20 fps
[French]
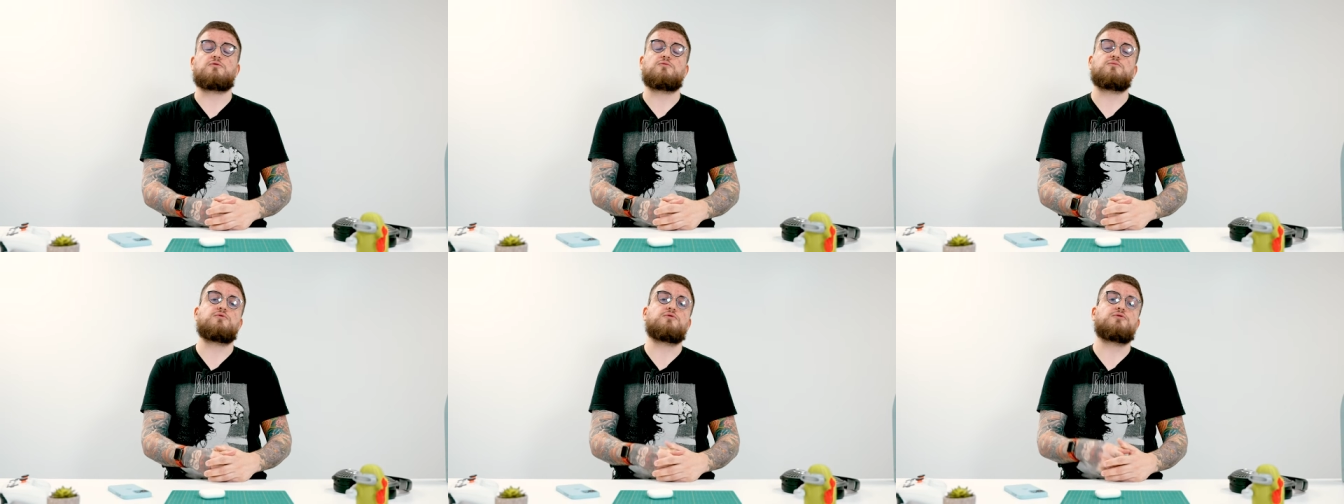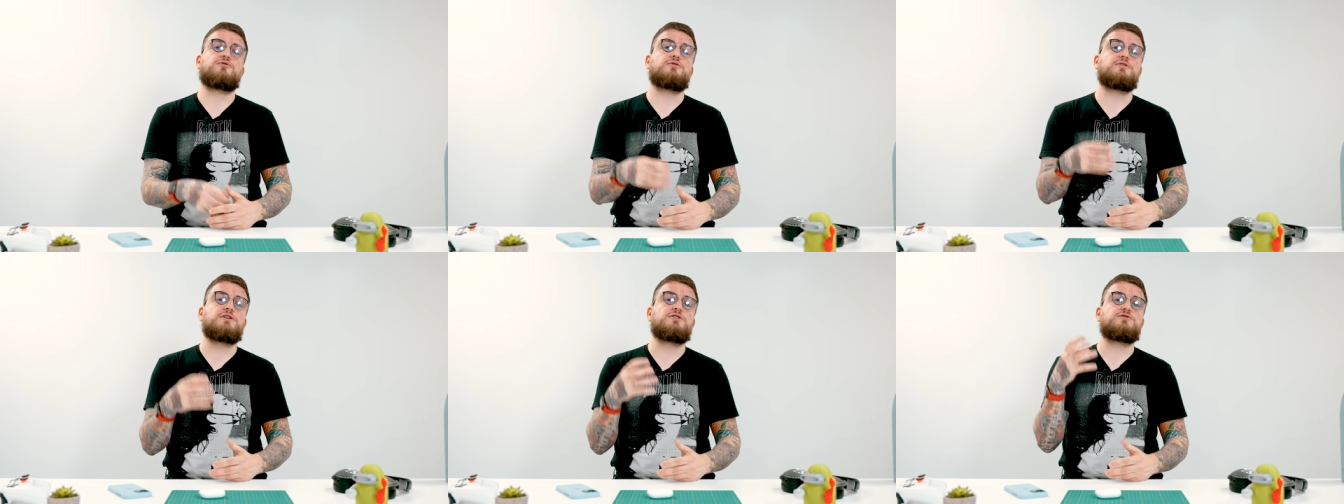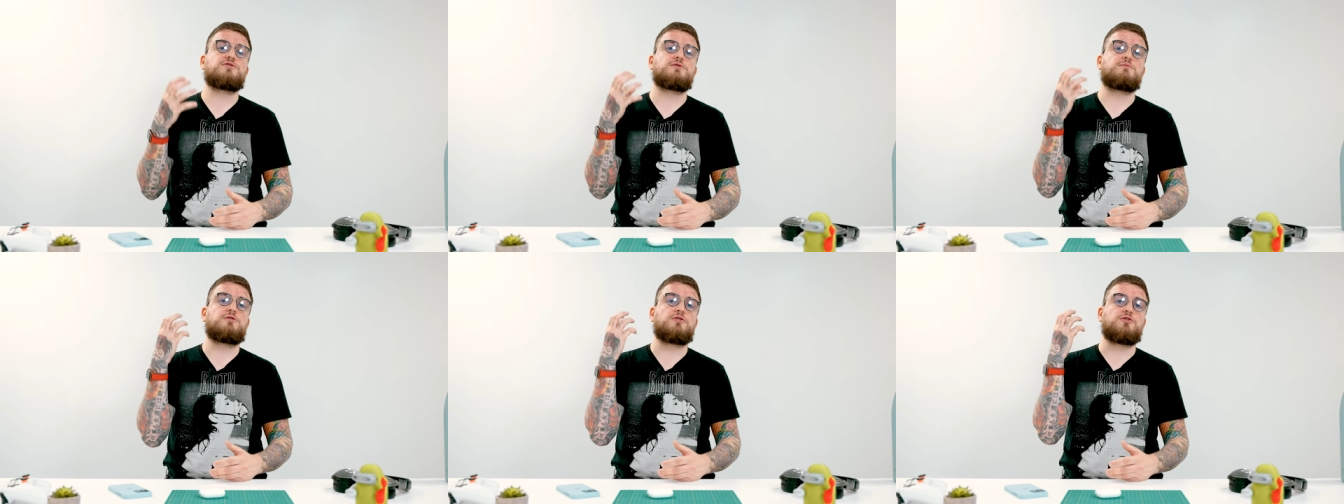on peut lui donner
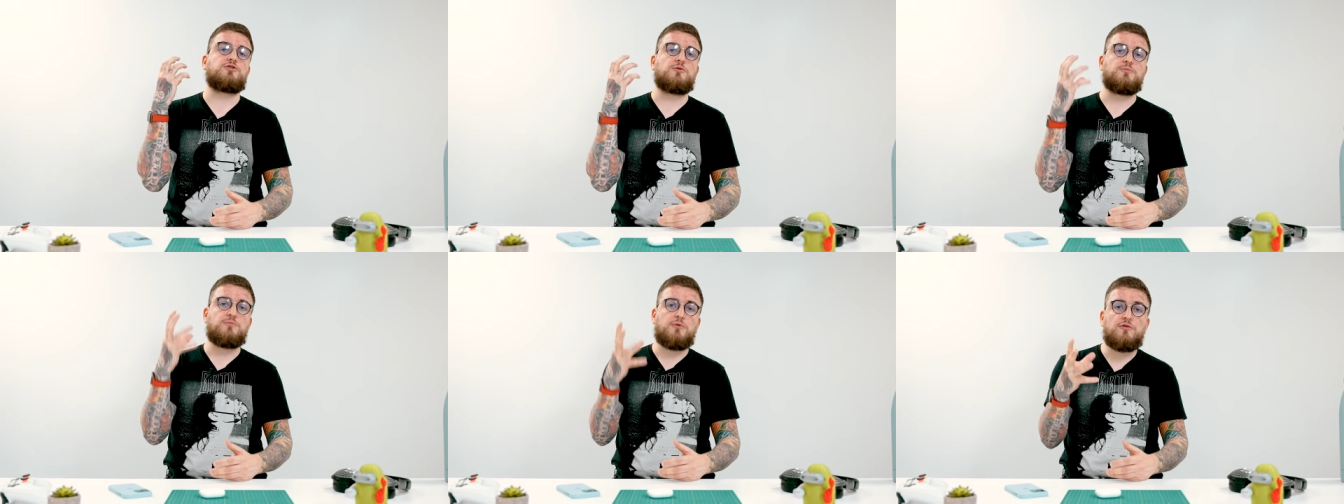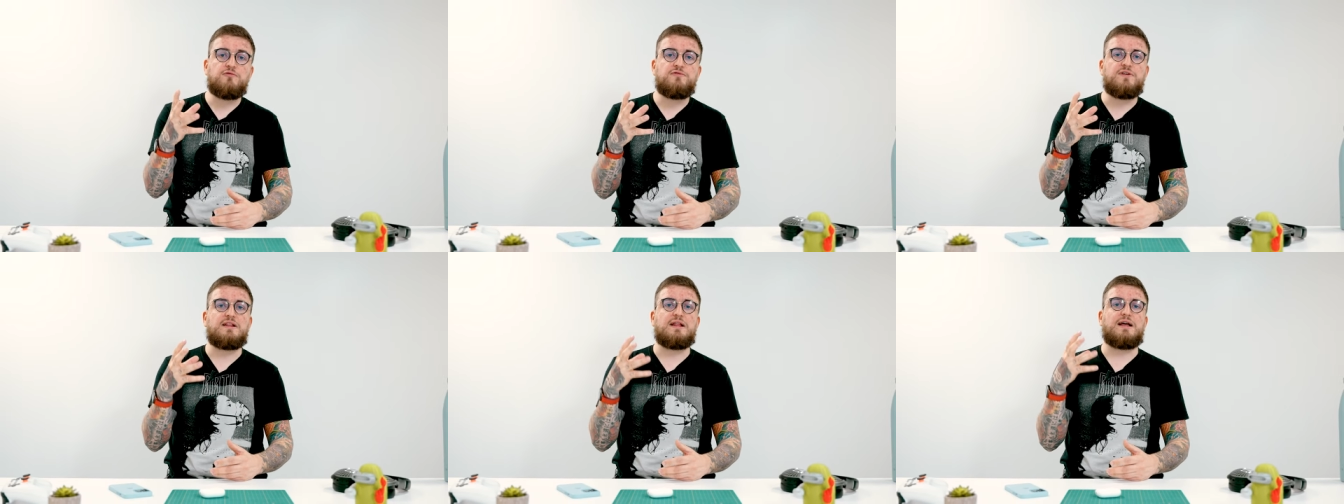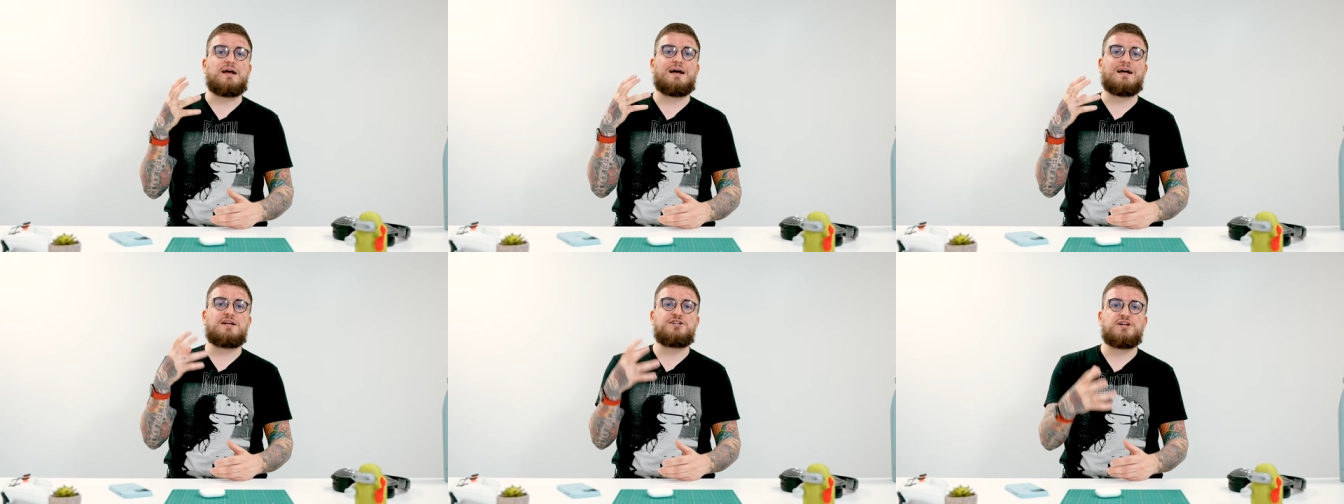justement notre profil
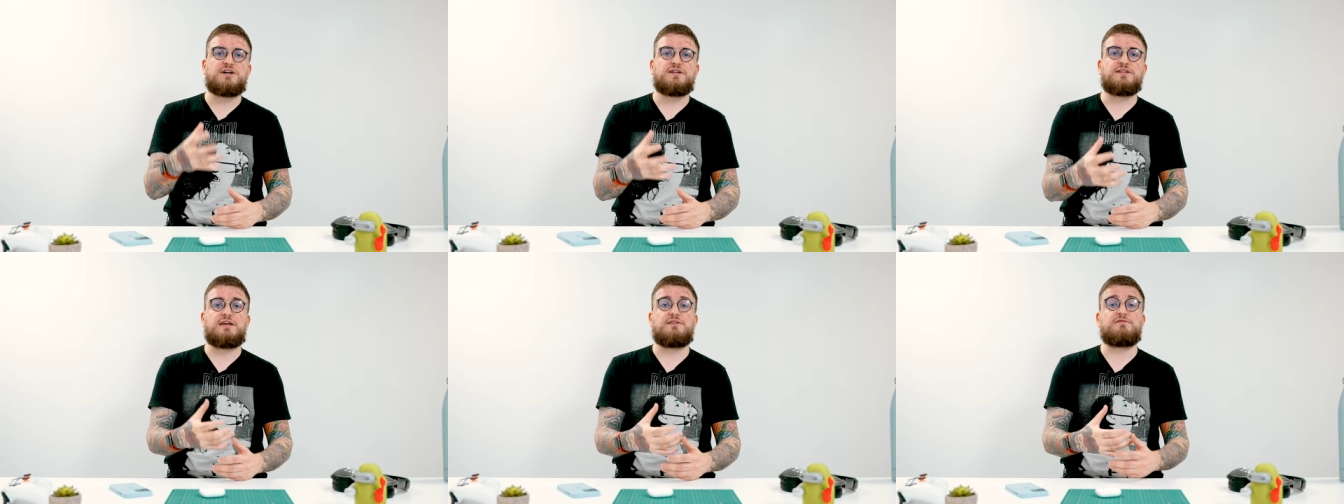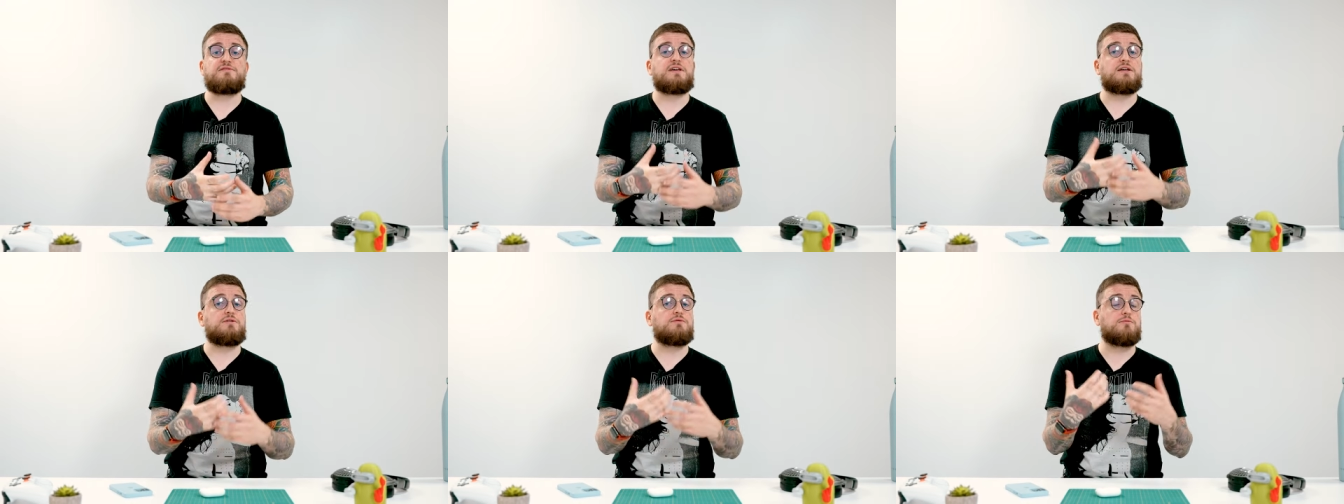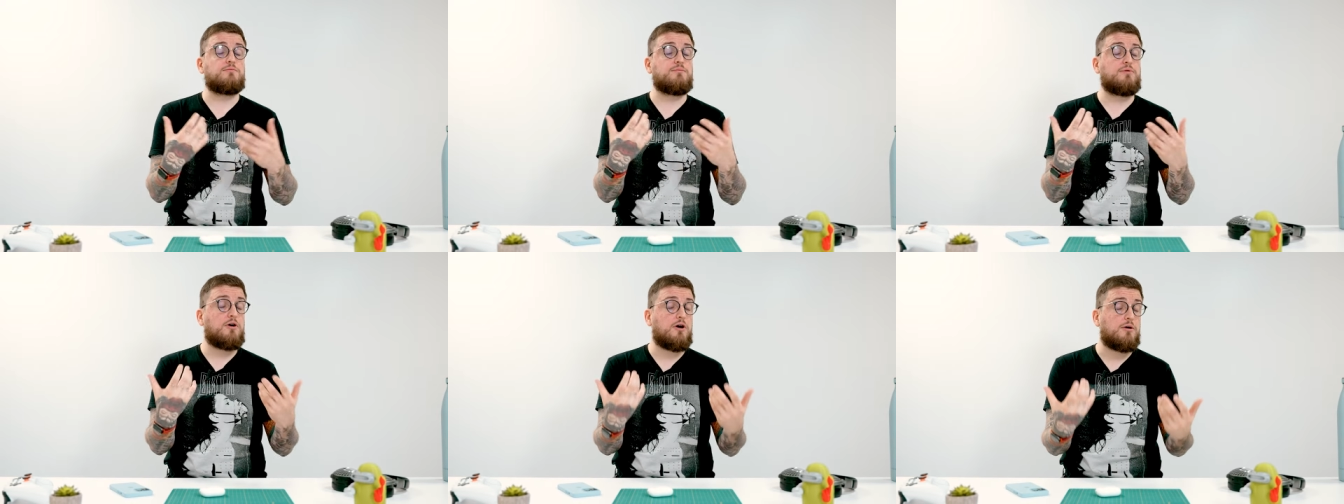HRTF qui est
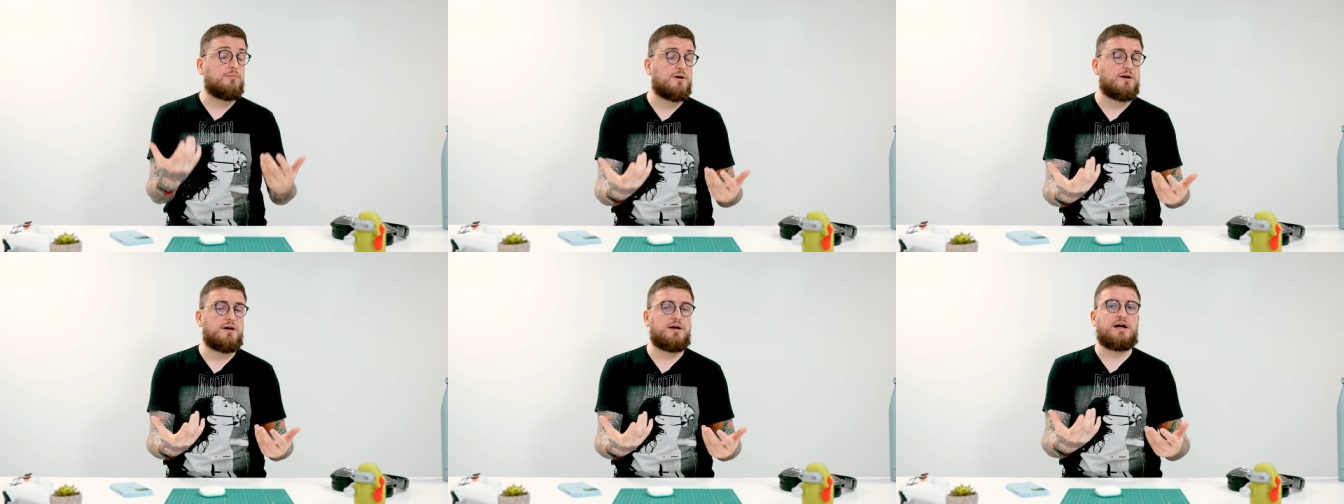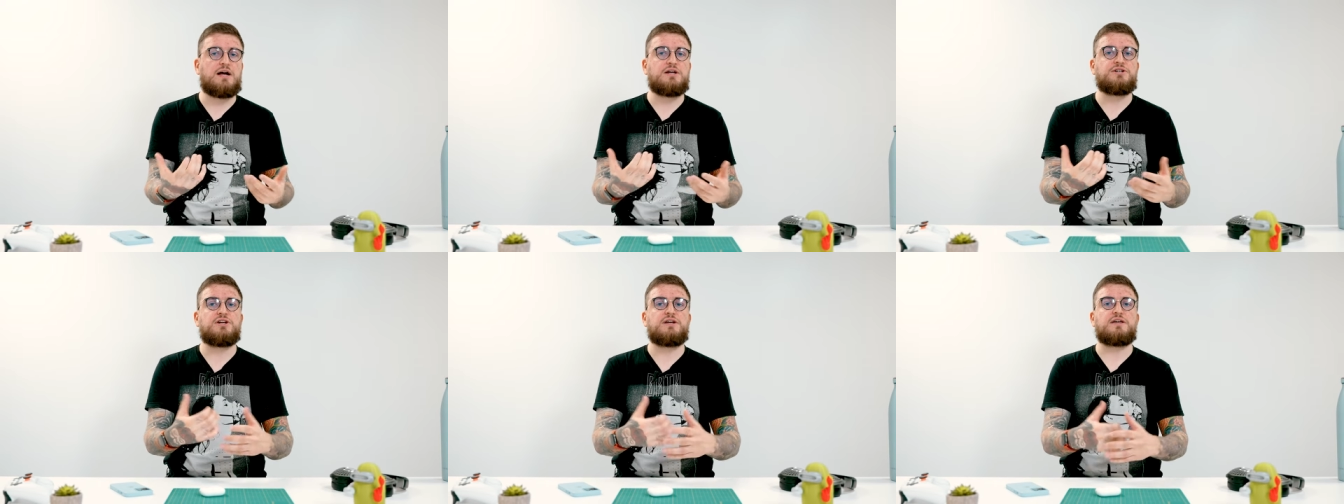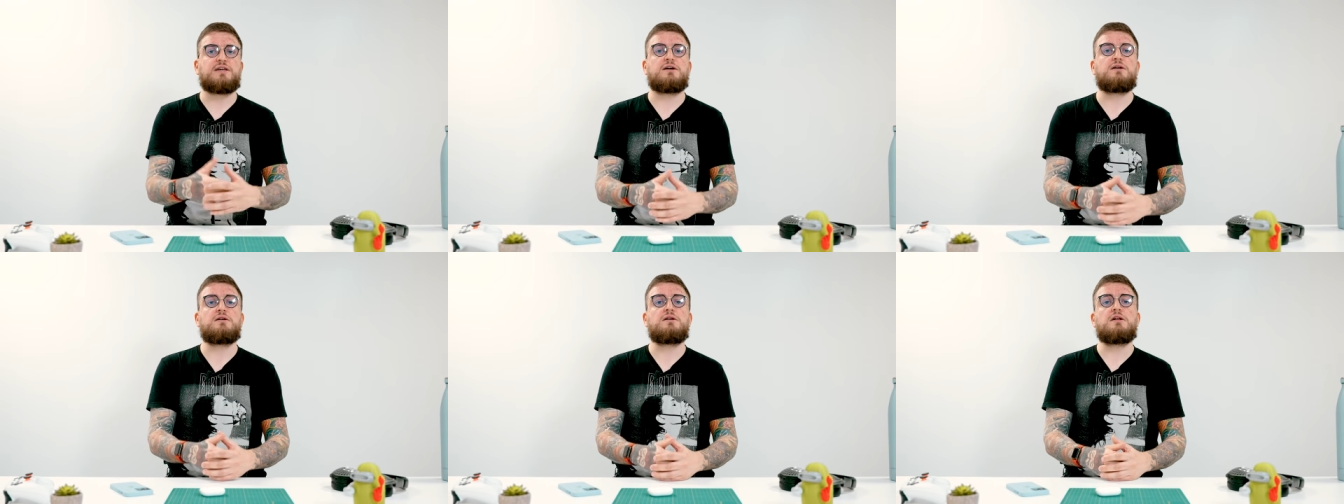donc propre à
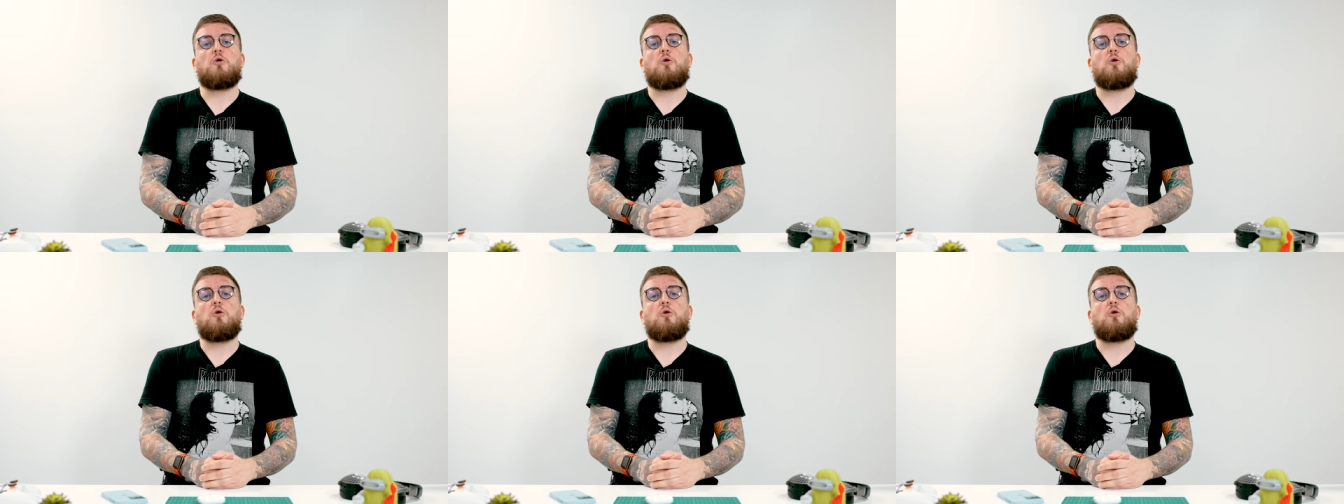chacun.